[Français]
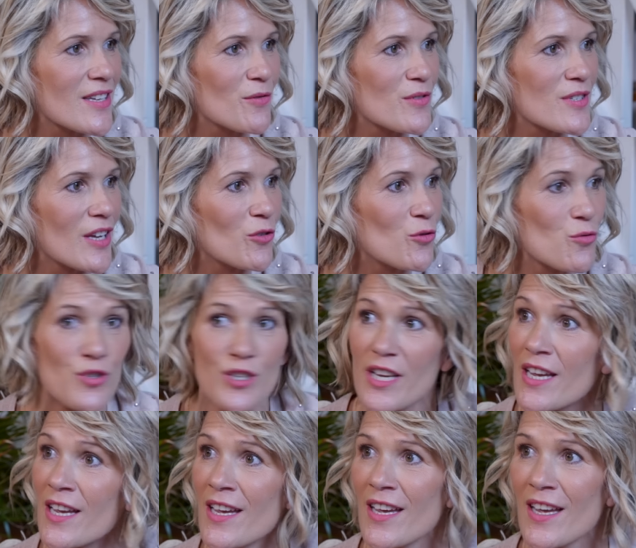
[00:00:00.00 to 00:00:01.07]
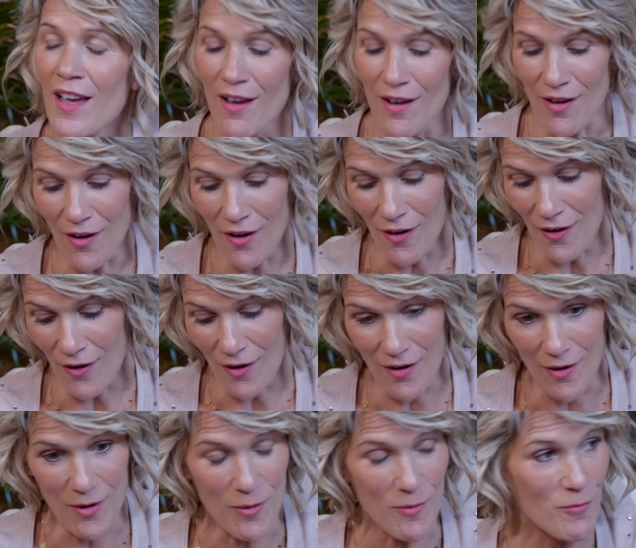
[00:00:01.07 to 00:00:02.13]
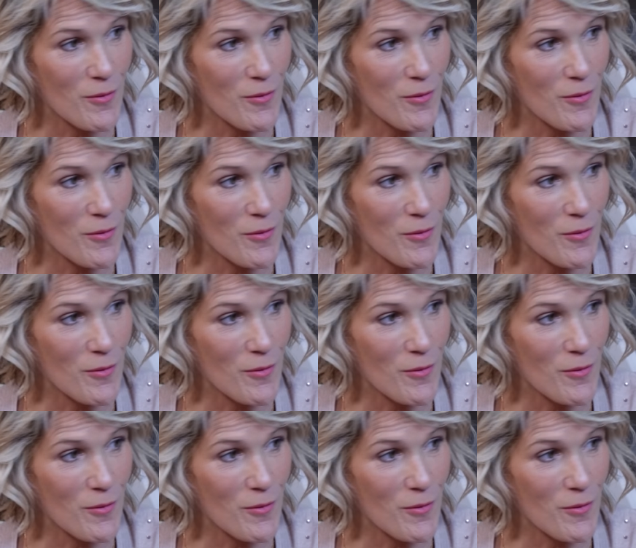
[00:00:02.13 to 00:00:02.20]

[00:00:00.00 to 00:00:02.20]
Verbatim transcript: ça vous a touché. Euh,